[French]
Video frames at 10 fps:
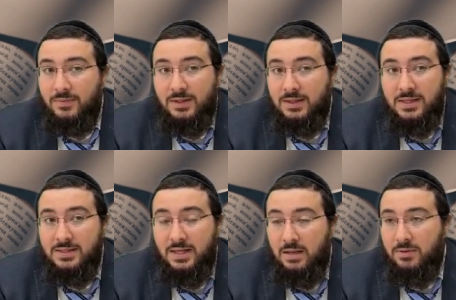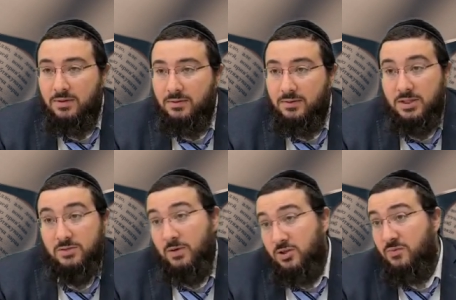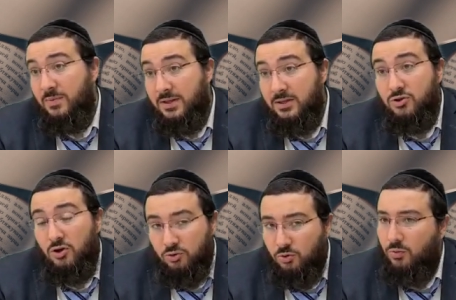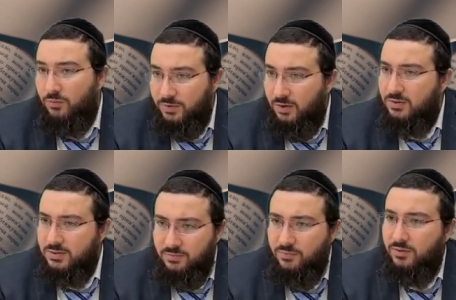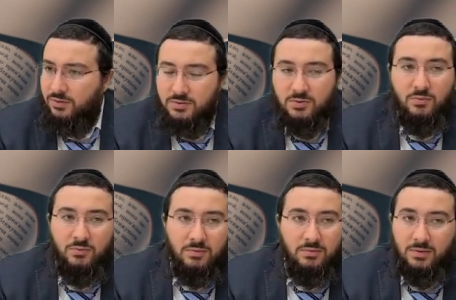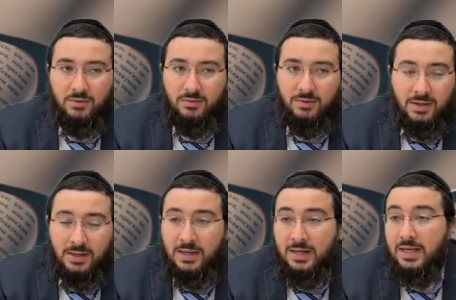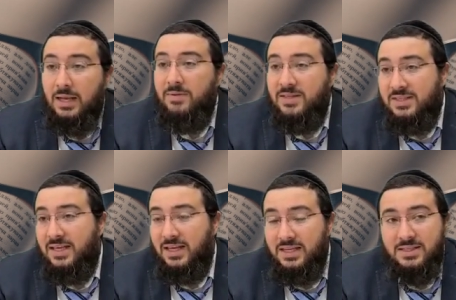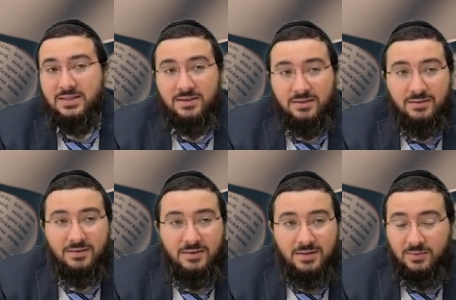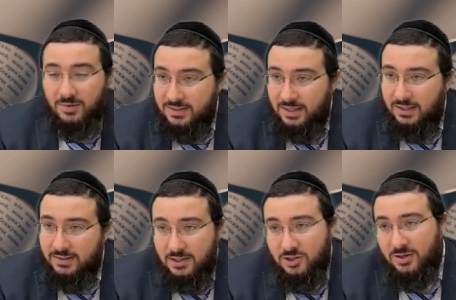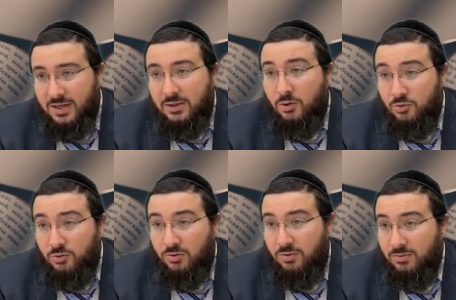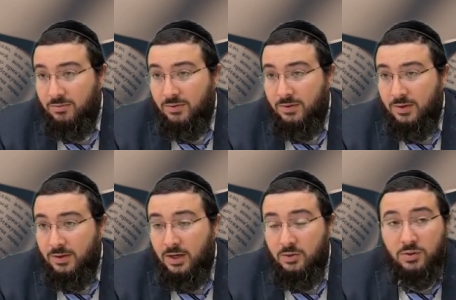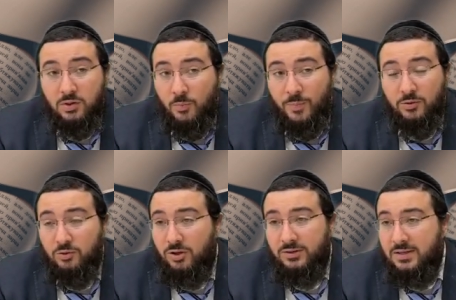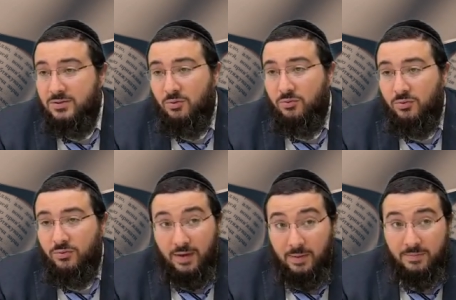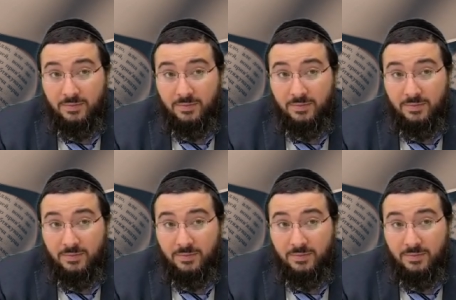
Qui est-ce qu'il a mis il je mets des gens de confiance qui font attention. Hein. Il a mis Céris. C'est quoi Céris Des gens qui étaient eunuques. Et donc, ils n'ont pas de tentation de femmes.